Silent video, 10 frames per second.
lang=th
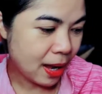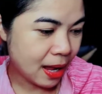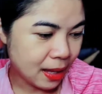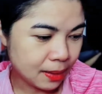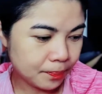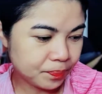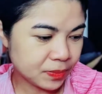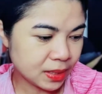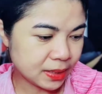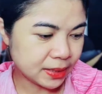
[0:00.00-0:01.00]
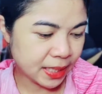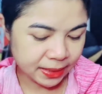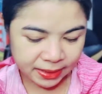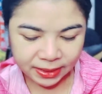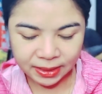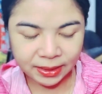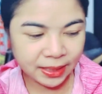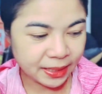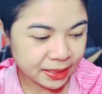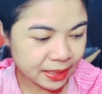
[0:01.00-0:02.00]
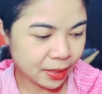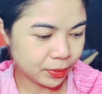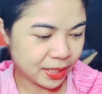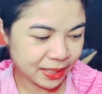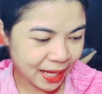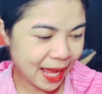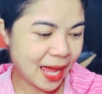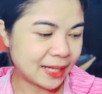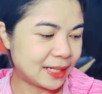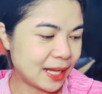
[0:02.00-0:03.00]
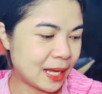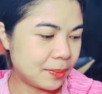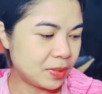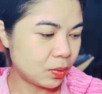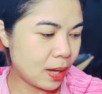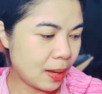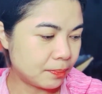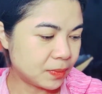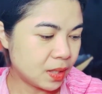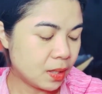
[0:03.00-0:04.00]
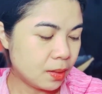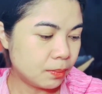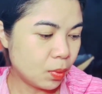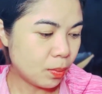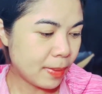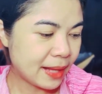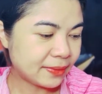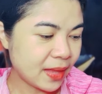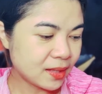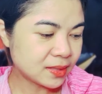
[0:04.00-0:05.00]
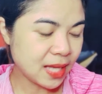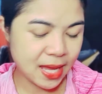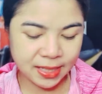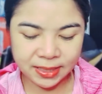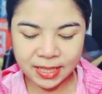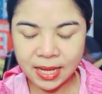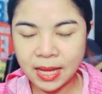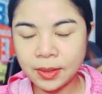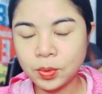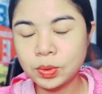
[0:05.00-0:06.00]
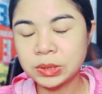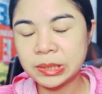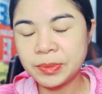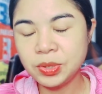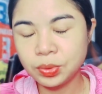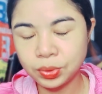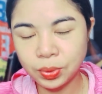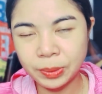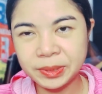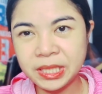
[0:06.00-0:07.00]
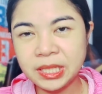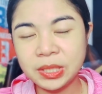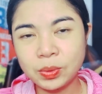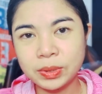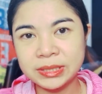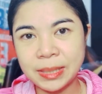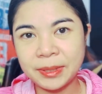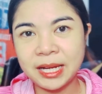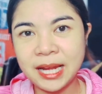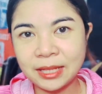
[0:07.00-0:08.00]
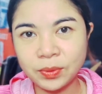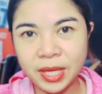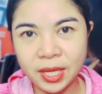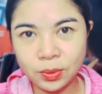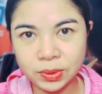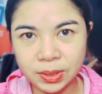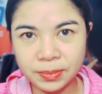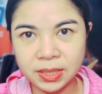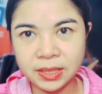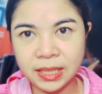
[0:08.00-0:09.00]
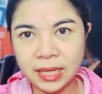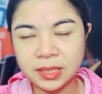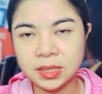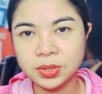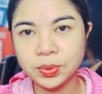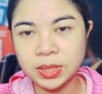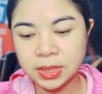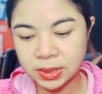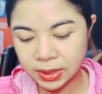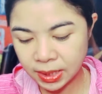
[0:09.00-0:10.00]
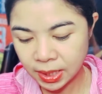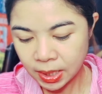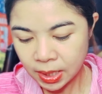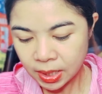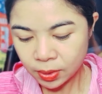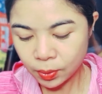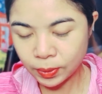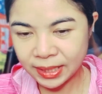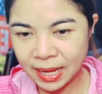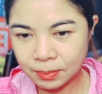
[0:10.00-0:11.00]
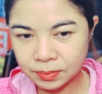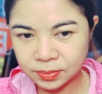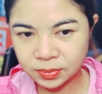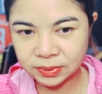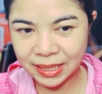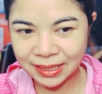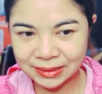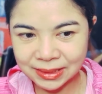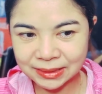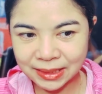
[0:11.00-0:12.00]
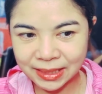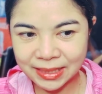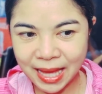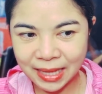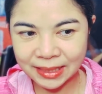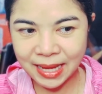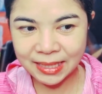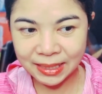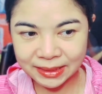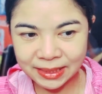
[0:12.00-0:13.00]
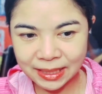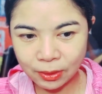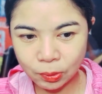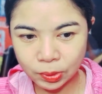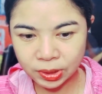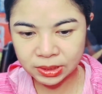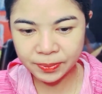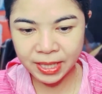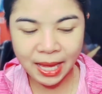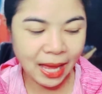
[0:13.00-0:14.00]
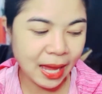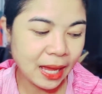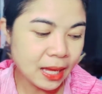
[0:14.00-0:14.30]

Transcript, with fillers: บว่าเด็ดเดี่ยวเด็ดขาดนะคะมีความมุ่งมั่นตั้งใจนะคะคุณจะไม่หยุดอยู่กับที่คุณจะพัฒนาตัวเองเสมอนะคะถึงจุดหนึ่งที่คุณทำแต่ละสิ่งแต่ละอย่างได้อย่างดีแล้วคุณก็จะไปหา